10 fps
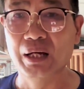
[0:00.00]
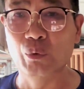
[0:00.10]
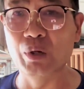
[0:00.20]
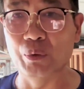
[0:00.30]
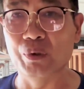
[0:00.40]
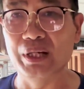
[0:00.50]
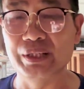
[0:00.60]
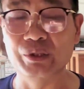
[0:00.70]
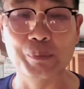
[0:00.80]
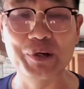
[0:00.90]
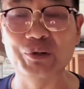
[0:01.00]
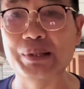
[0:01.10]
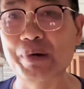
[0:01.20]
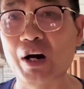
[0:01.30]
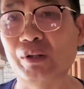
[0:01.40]
问我有没有
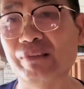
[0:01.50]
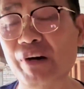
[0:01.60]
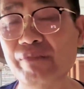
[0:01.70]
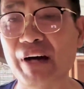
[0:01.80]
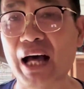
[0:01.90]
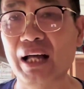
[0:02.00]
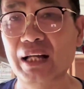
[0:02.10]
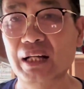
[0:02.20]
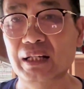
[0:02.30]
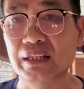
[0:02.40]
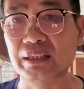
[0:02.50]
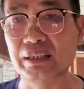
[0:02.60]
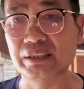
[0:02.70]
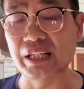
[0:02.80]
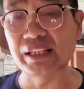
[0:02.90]
什么好的方法，
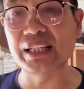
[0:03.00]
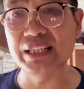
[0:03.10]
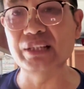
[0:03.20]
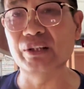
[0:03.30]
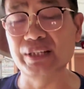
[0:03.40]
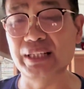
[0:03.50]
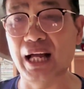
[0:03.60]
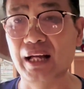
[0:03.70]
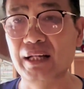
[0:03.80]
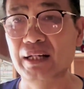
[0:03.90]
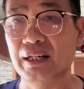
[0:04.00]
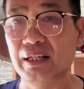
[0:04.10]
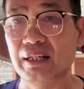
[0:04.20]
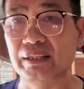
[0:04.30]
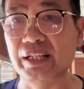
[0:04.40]
呃，向他介绍一下，
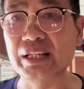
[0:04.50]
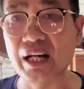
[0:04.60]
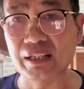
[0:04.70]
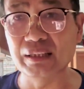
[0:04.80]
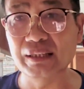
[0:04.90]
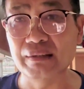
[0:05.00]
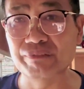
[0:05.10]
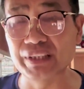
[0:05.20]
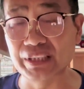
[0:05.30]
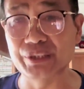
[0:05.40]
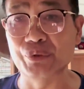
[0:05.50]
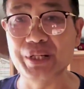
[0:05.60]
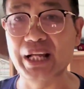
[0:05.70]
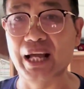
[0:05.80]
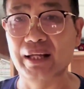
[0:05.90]
能让鸽子飞得久一点。